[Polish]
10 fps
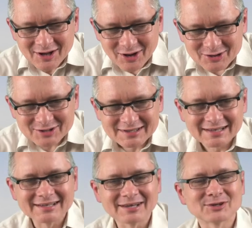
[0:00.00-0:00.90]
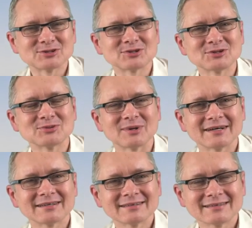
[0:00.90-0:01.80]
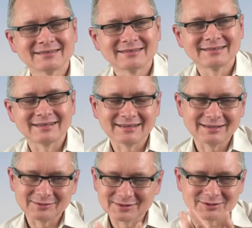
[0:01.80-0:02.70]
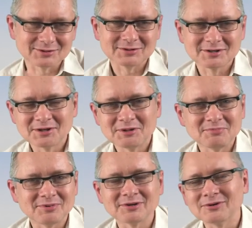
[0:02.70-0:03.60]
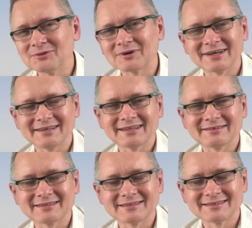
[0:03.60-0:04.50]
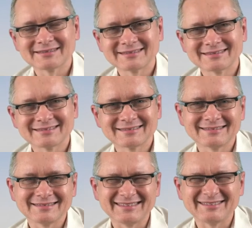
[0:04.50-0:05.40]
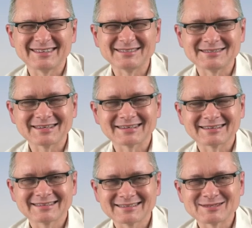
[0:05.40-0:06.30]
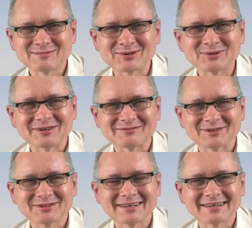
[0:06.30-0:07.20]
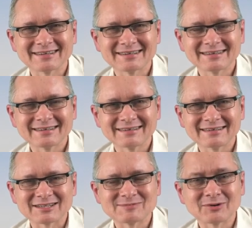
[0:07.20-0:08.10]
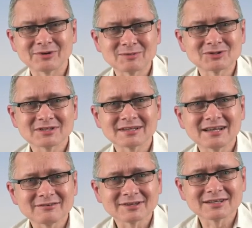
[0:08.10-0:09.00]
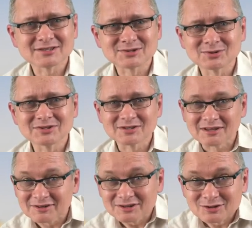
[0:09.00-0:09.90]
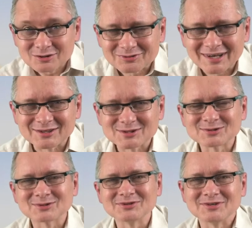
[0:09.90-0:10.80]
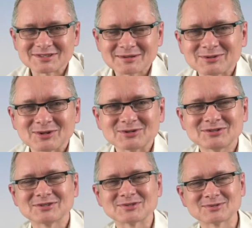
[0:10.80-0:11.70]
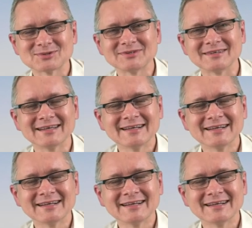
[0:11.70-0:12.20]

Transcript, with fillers: oryginalnego źródła, a nie łyknąć pigułkę i nawet nie wiedzieć, jak smakuje woda. Jak smakuje może nie tyle woda ze studni, co ta wędrówka do studni. Już samo dojście do studni